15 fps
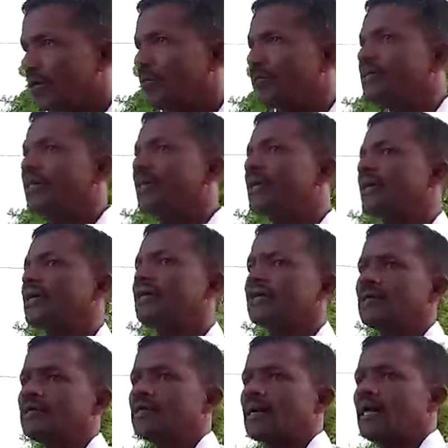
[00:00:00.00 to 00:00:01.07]
நிபந்தனை
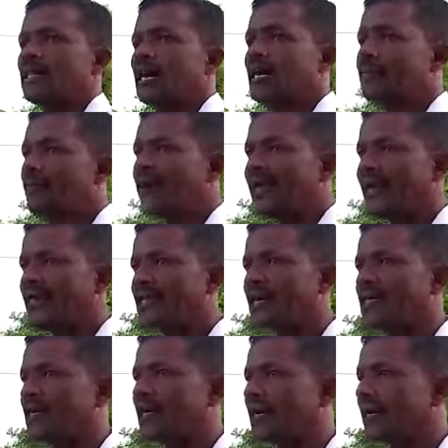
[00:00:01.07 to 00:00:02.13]
இருக்கின்றது அதன் அடிப்படையிலே
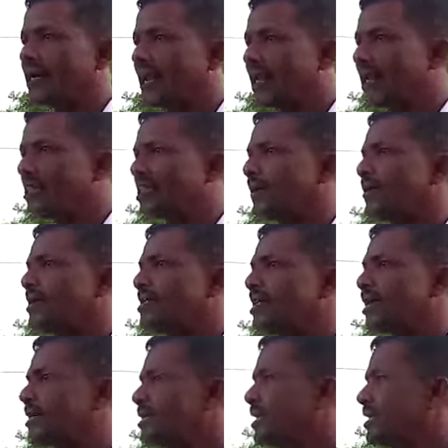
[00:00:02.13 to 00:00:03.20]
தான் இலங்கை
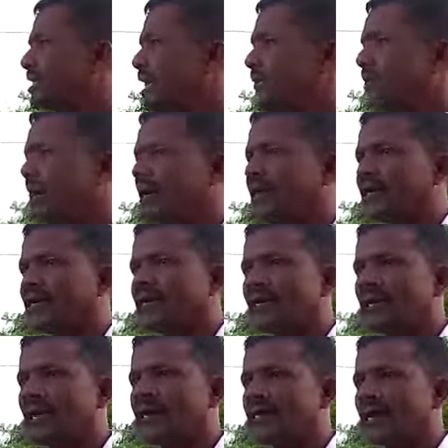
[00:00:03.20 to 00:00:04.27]
தமிழரசுக் கட்சியின் தலைவராக
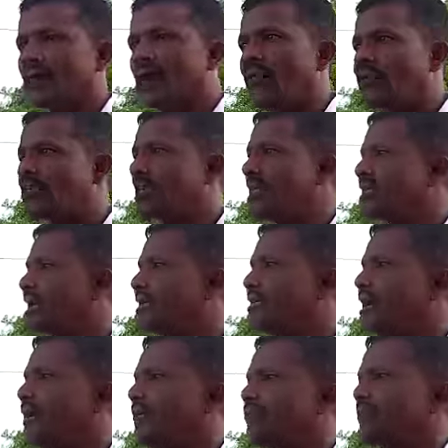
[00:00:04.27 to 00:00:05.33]
இருக்கின்ற ஐயா மாவை
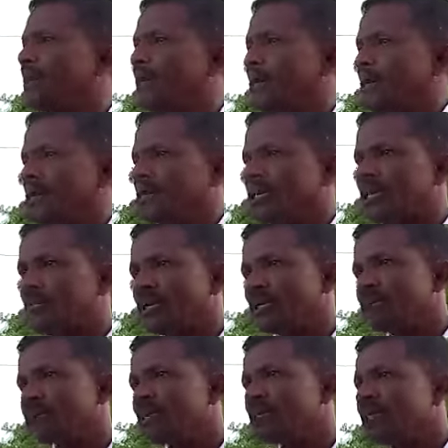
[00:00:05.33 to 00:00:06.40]
ராஜா
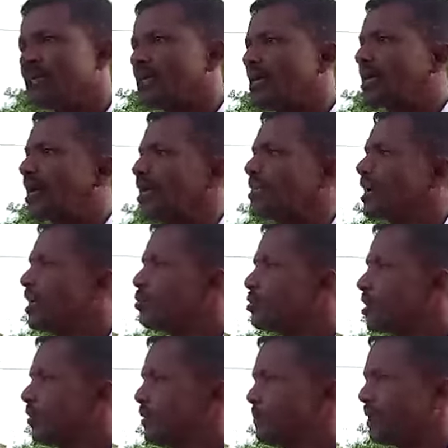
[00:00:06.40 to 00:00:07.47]
நீதிமன்றம் சென்று அதற்கான தடை
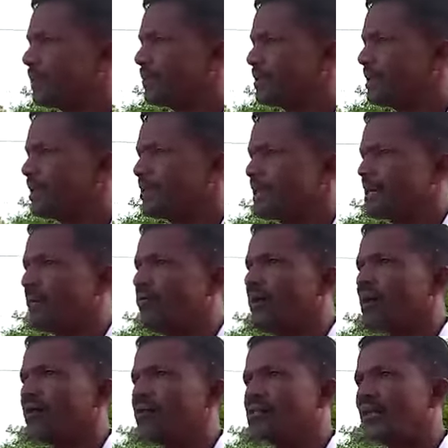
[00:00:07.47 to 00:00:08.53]
உத்தரவை பிறப்பித்திருந்தார்
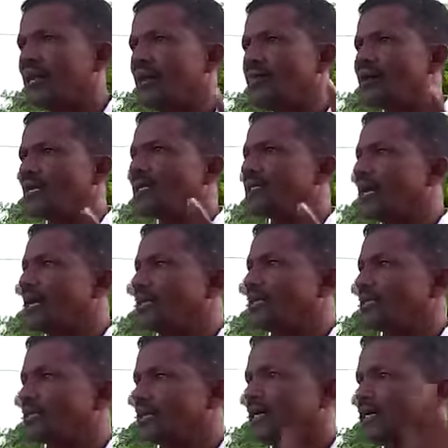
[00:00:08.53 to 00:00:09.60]
அவ்வாறு அவர் செல்லாவிட்டிருந்தால்
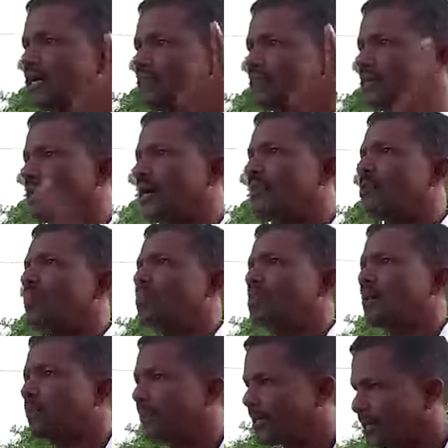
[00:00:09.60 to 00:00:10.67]
அந்த சட்டம்
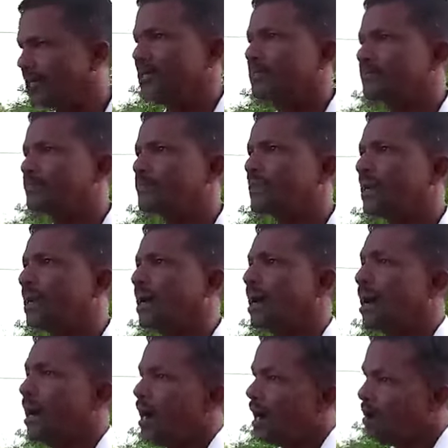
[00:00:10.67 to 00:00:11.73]
நடைமுறைப்படுத்தப்பட்டிருக்கும்
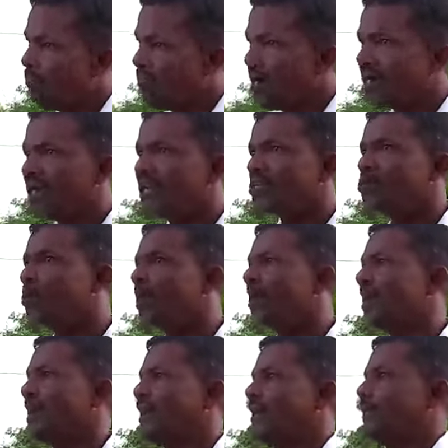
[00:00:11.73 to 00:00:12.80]
அவ்வாறான
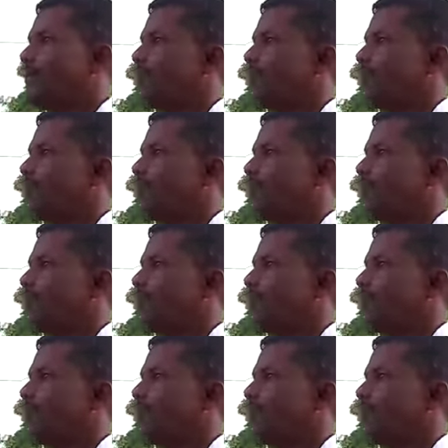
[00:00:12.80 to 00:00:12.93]
சூழலில்